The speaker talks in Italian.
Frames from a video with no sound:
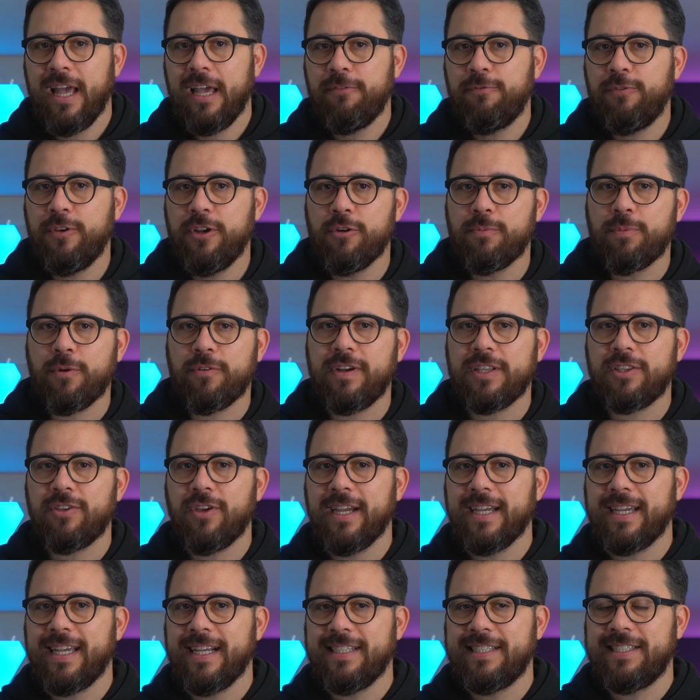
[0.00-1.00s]
E infine ho provato
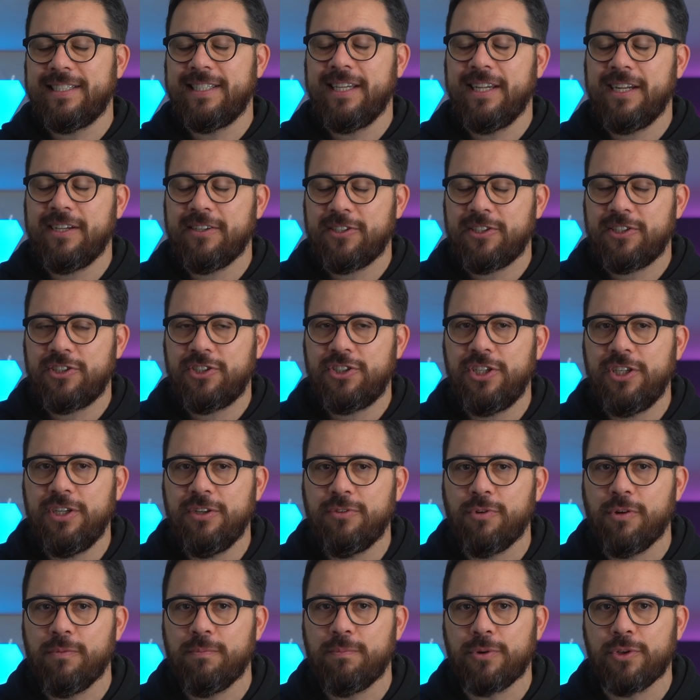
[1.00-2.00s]
anche il Sirius
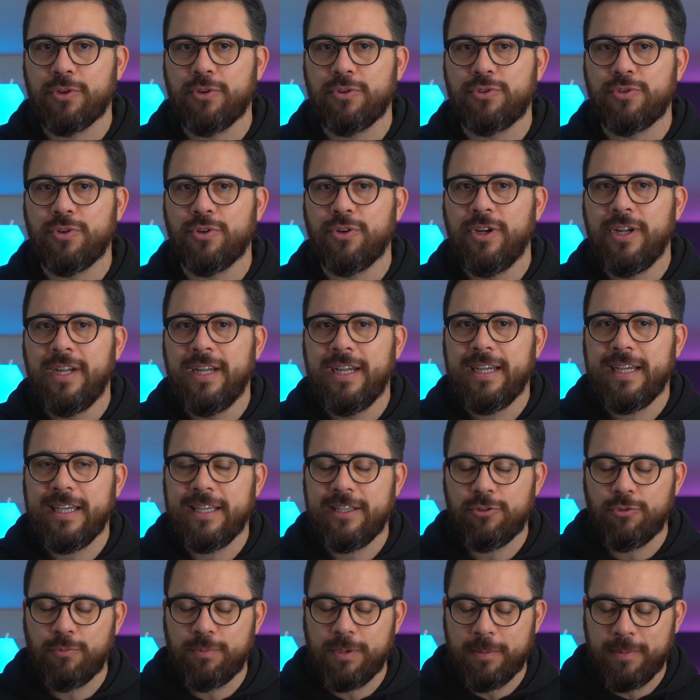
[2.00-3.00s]
5, un prodotto
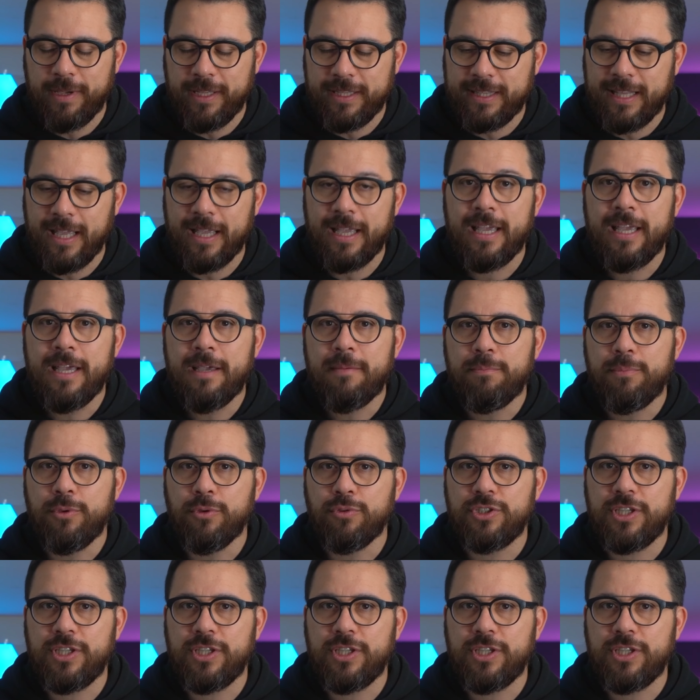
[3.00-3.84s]
indubbiamente più